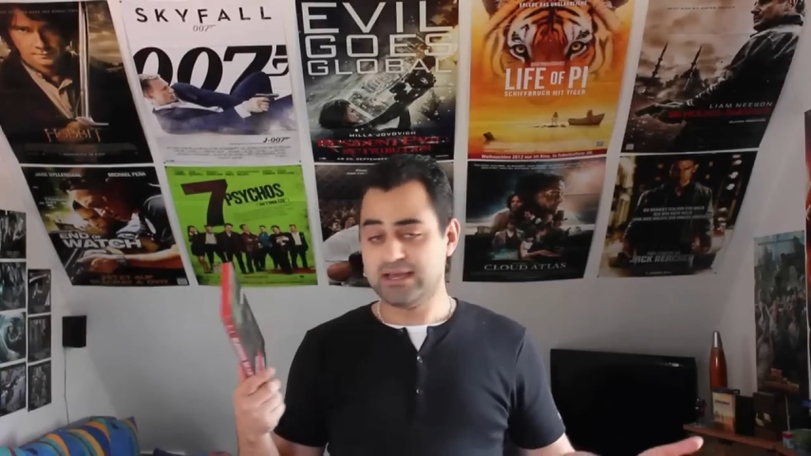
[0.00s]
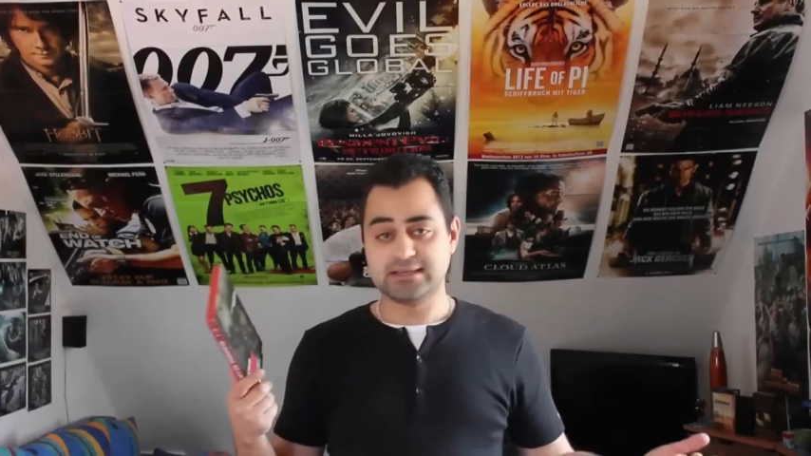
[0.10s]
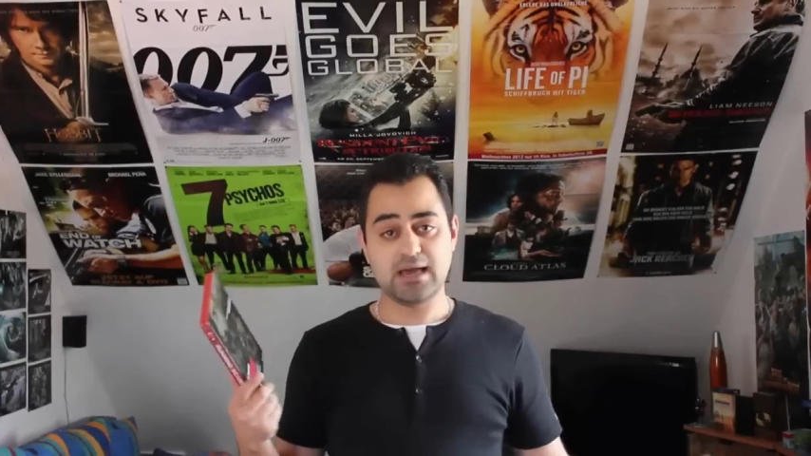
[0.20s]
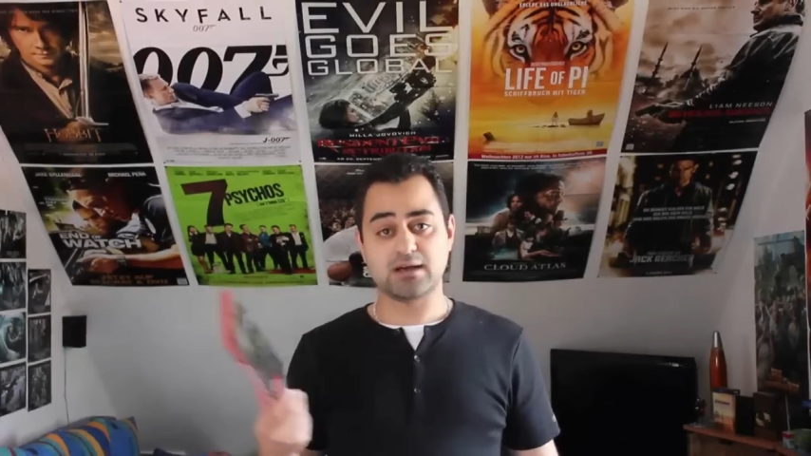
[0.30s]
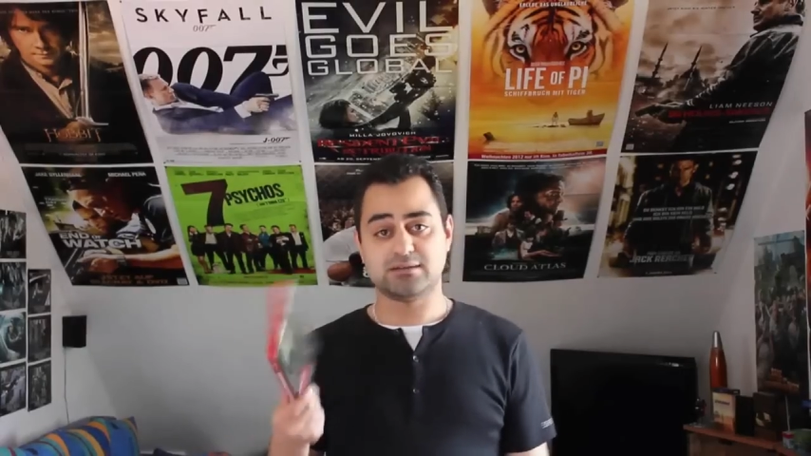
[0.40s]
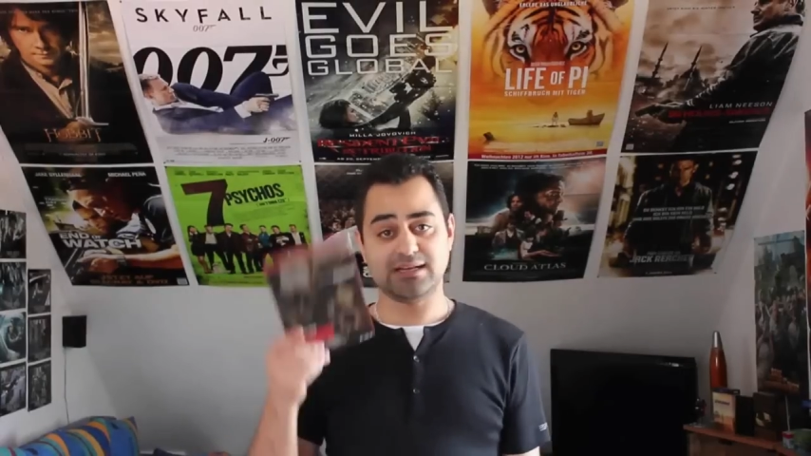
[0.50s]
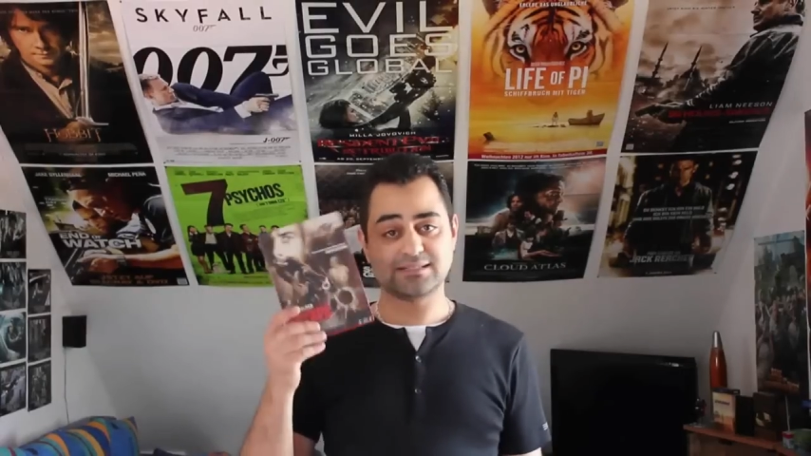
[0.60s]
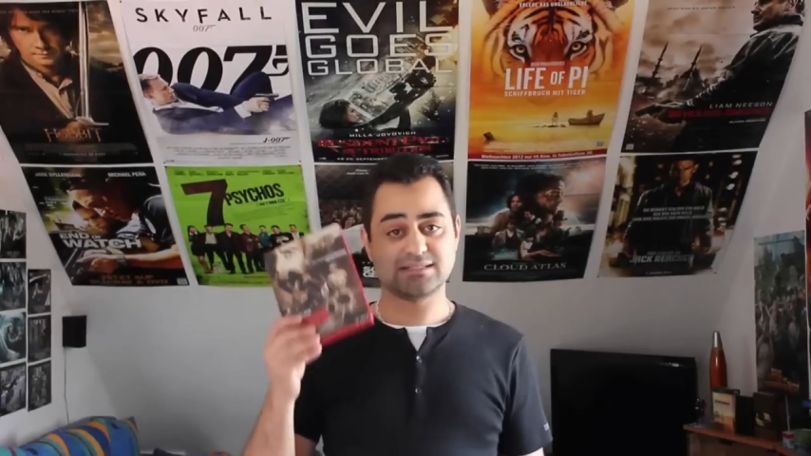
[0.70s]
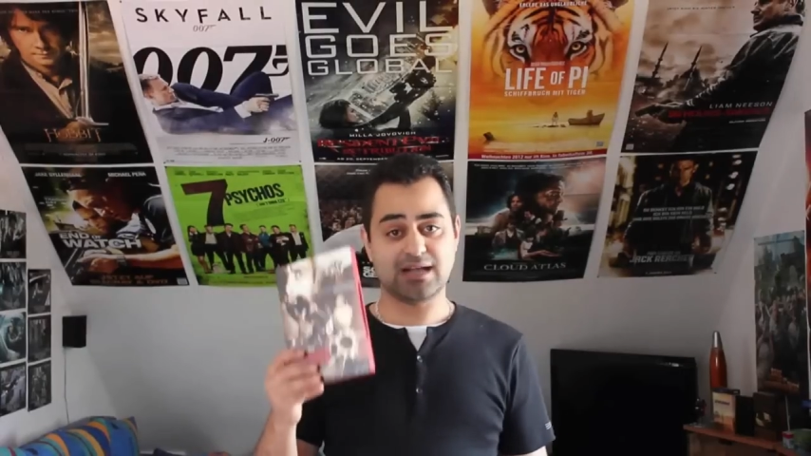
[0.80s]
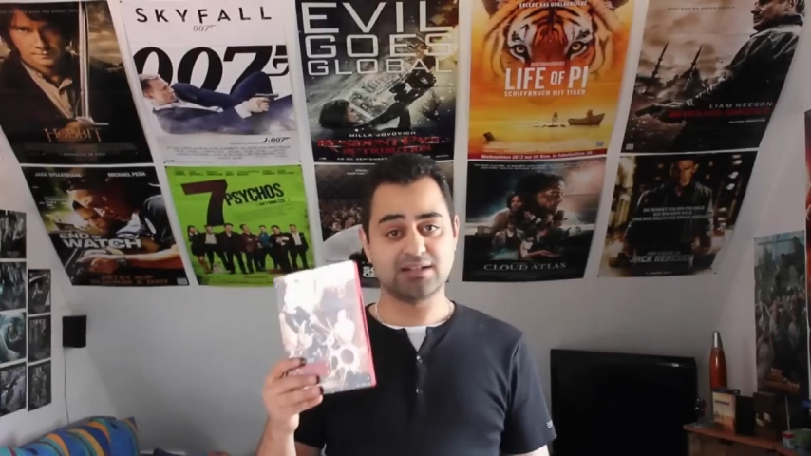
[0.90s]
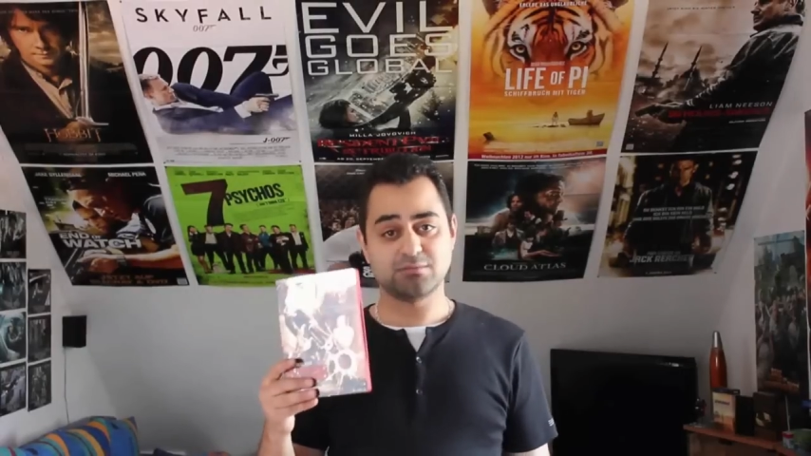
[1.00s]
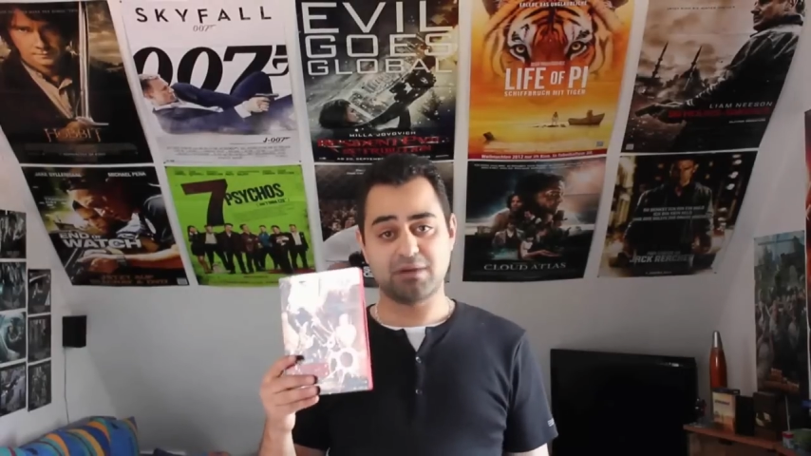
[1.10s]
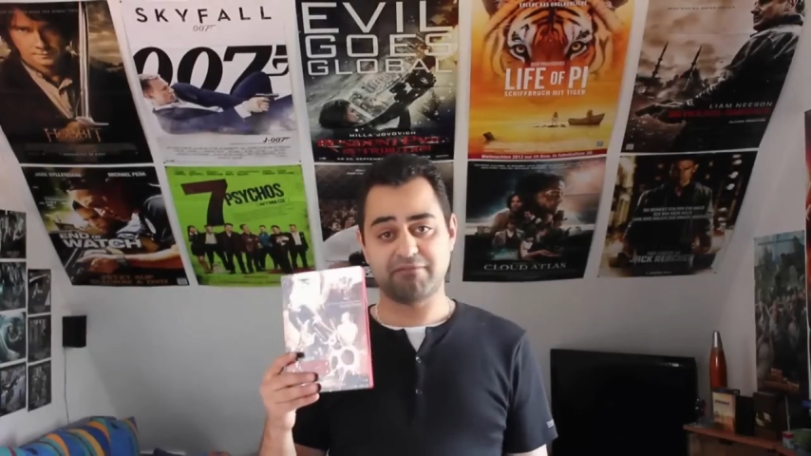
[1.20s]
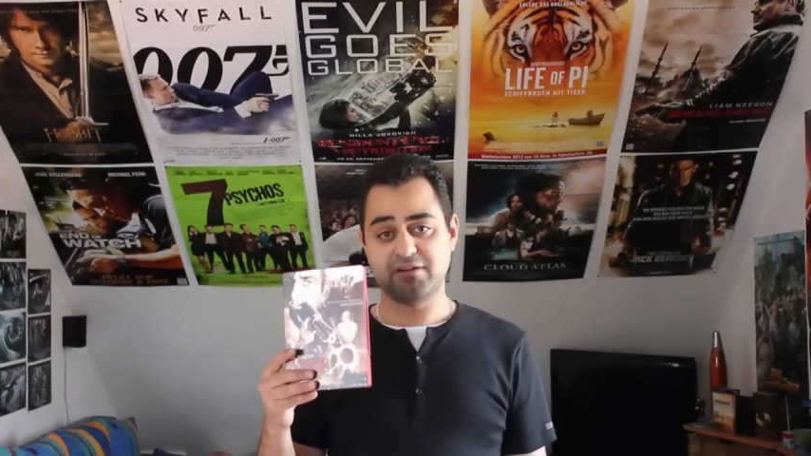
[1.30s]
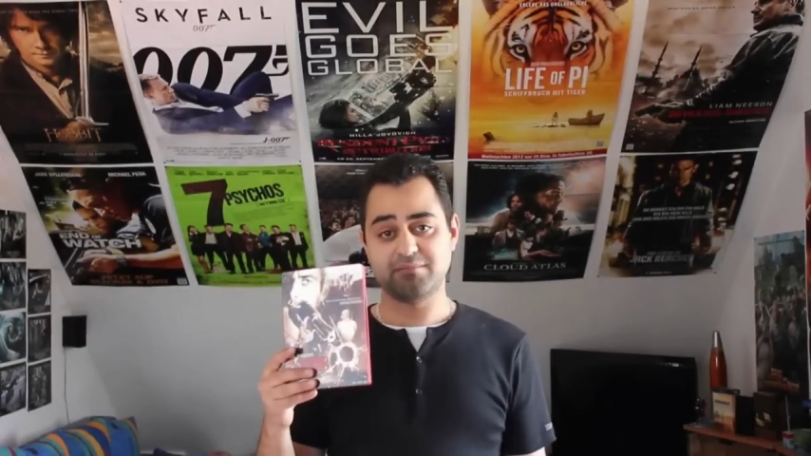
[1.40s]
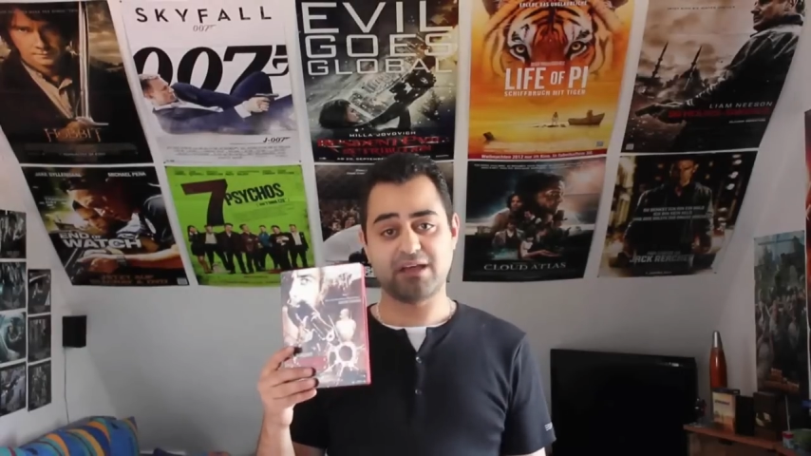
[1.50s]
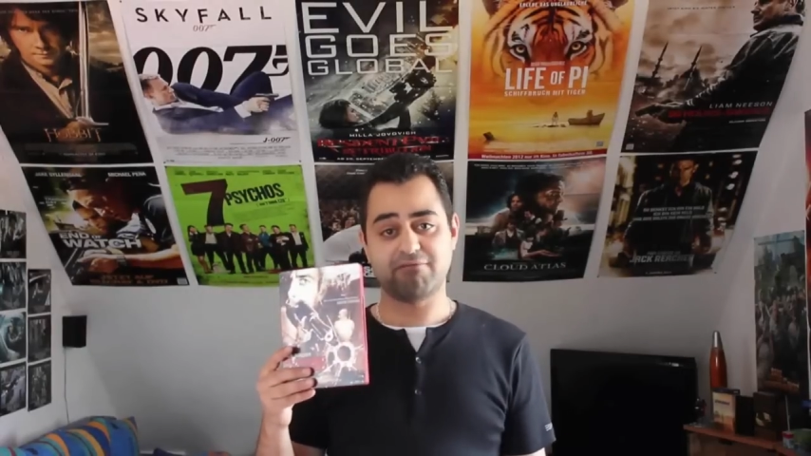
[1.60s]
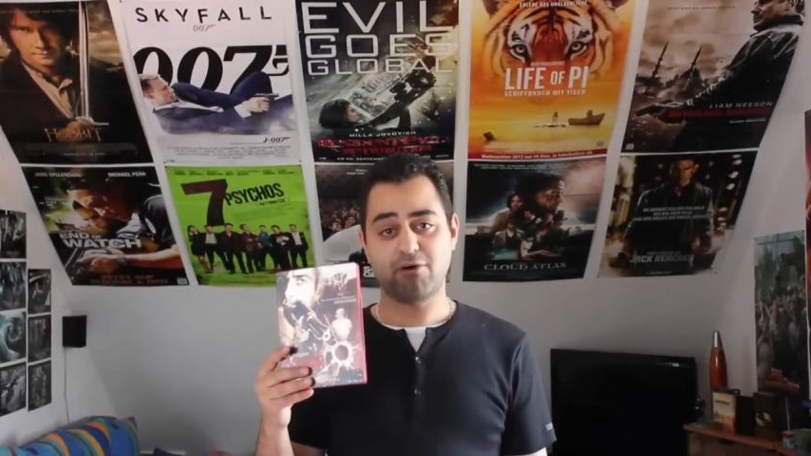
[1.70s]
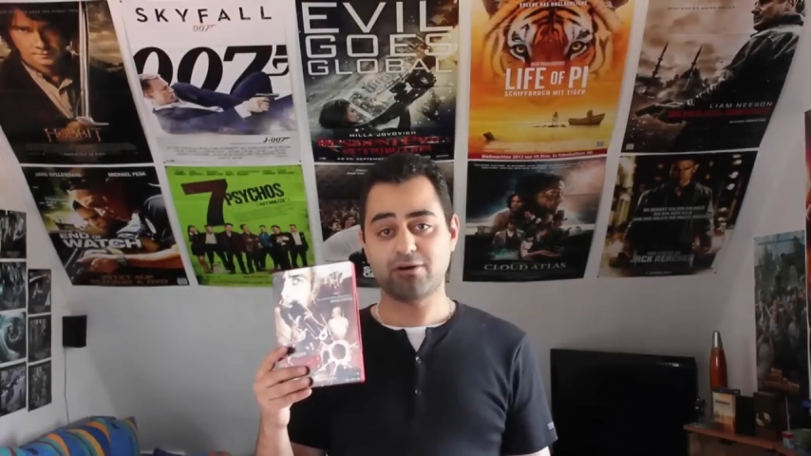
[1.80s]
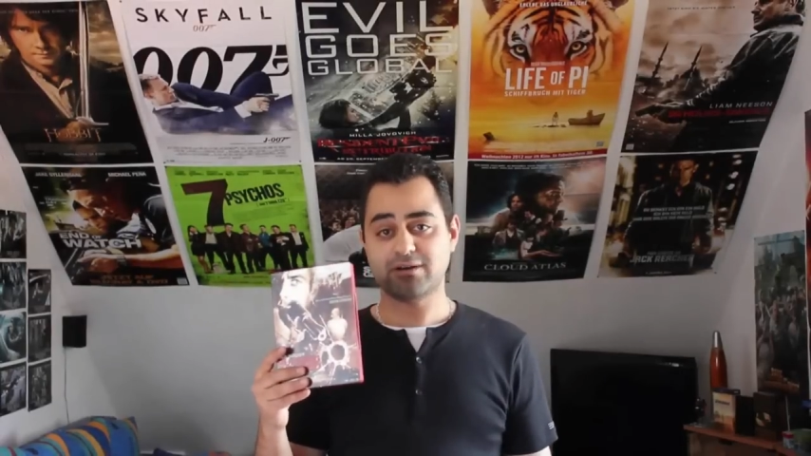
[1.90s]
ja, das ist also mein Film
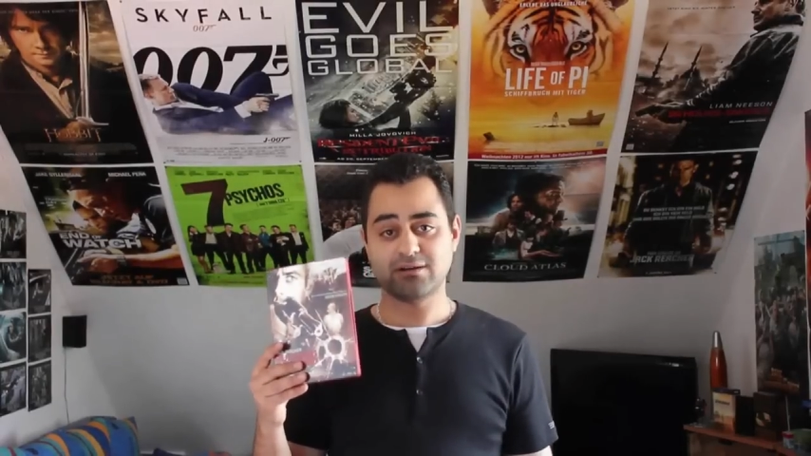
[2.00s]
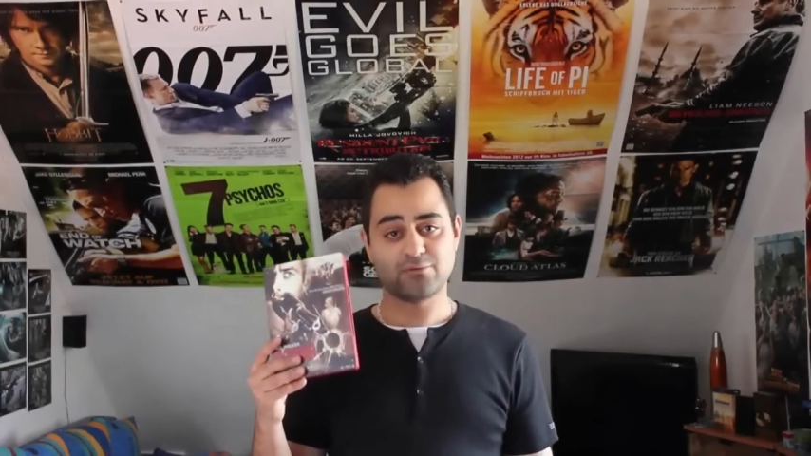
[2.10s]
der Woche,